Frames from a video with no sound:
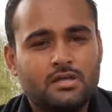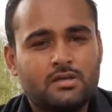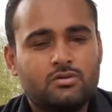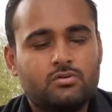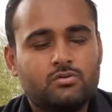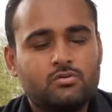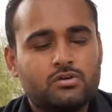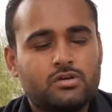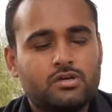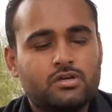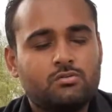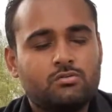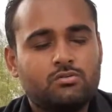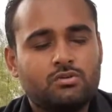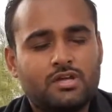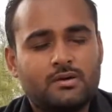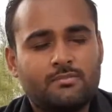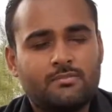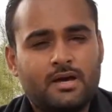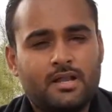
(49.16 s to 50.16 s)
क्योंकि
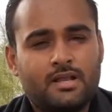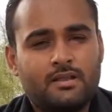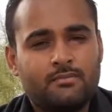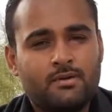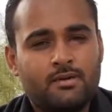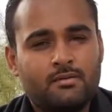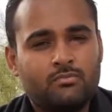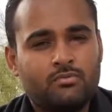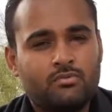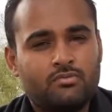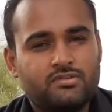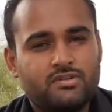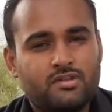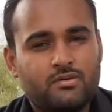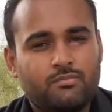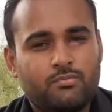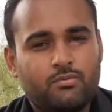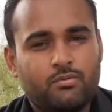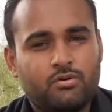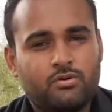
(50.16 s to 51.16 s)
उनके बारे में मुझसे
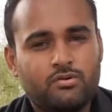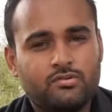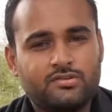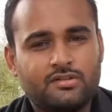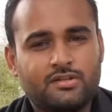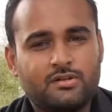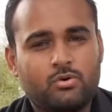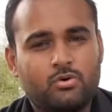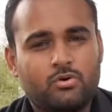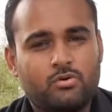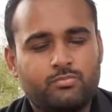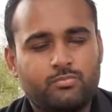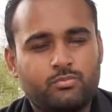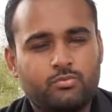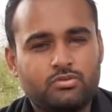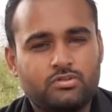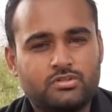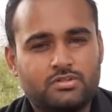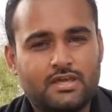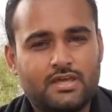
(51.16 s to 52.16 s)
बहुत से लोग
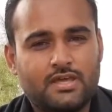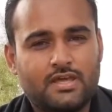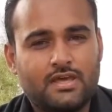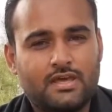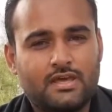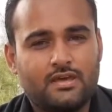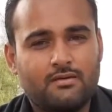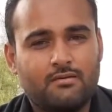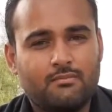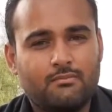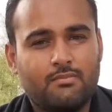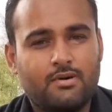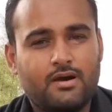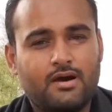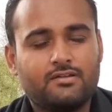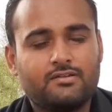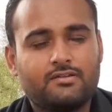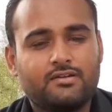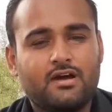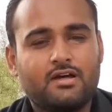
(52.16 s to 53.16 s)
पूछते हैं
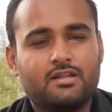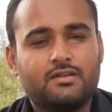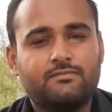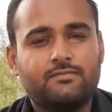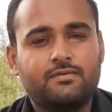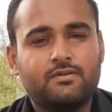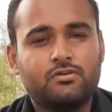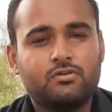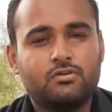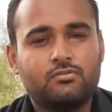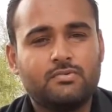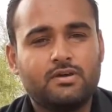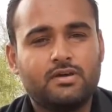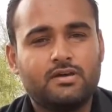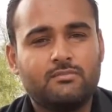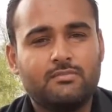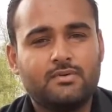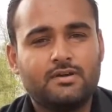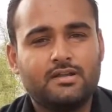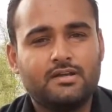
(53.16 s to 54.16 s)
बाद का वीडियो में
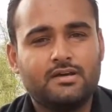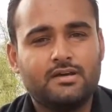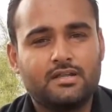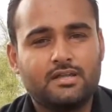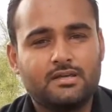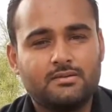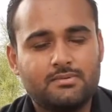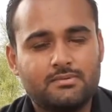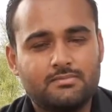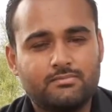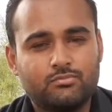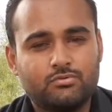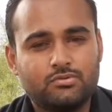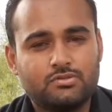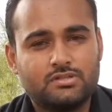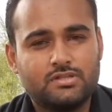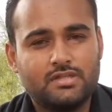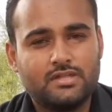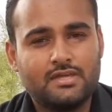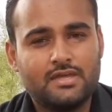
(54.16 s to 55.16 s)
कमेंट करके भी
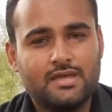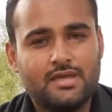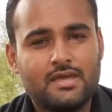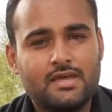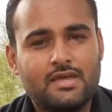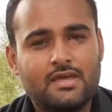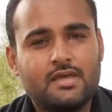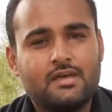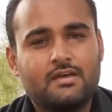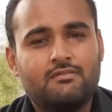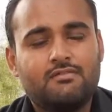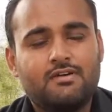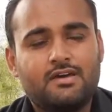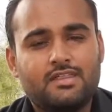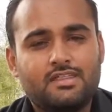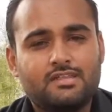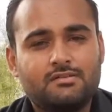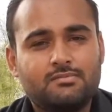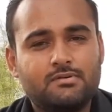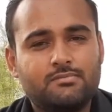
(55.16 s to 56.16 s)
पूछते हैं
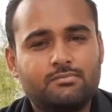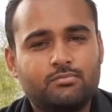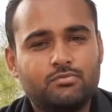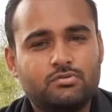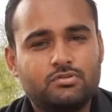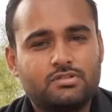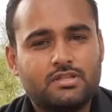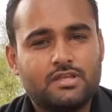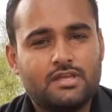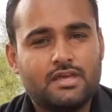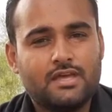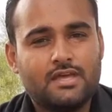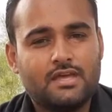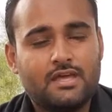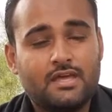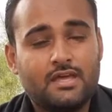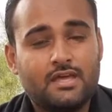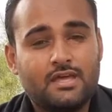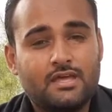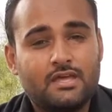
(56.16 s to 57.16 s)
वैसे भी पूछते हैं
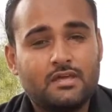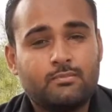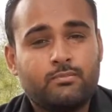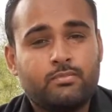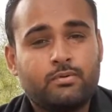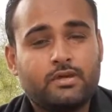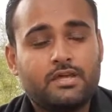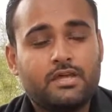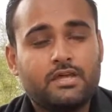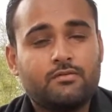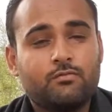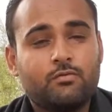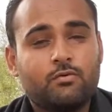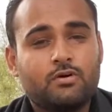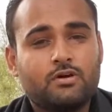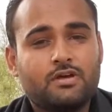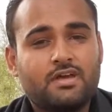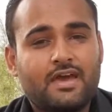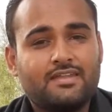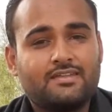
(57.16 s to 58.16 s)
कि वो
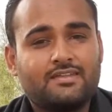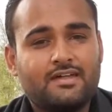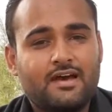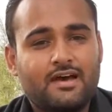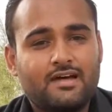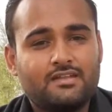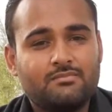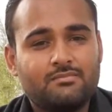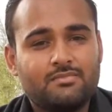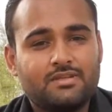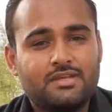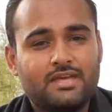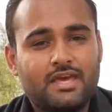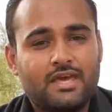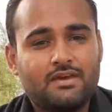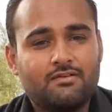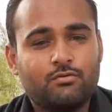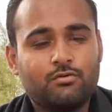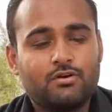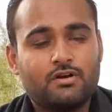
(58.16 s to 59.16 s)
कैसा आदमी
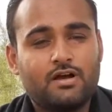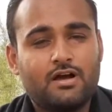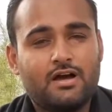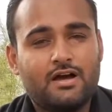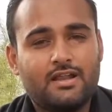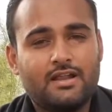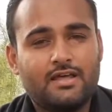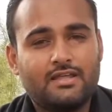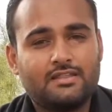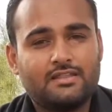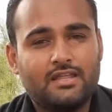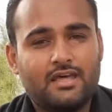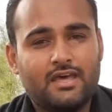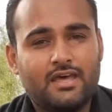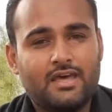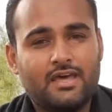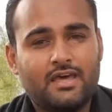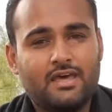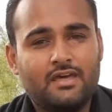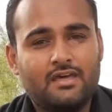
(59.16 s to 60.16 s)
है वो कहाँ रहता
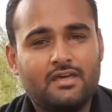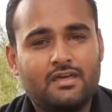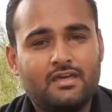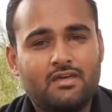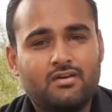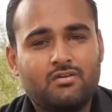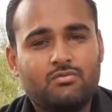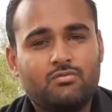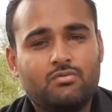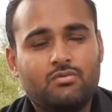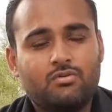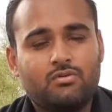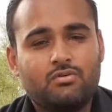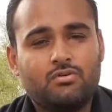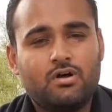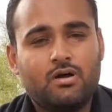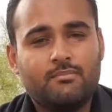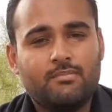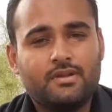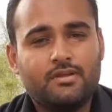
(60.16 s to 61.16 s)
है वो
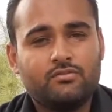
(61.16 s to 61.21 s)
हमने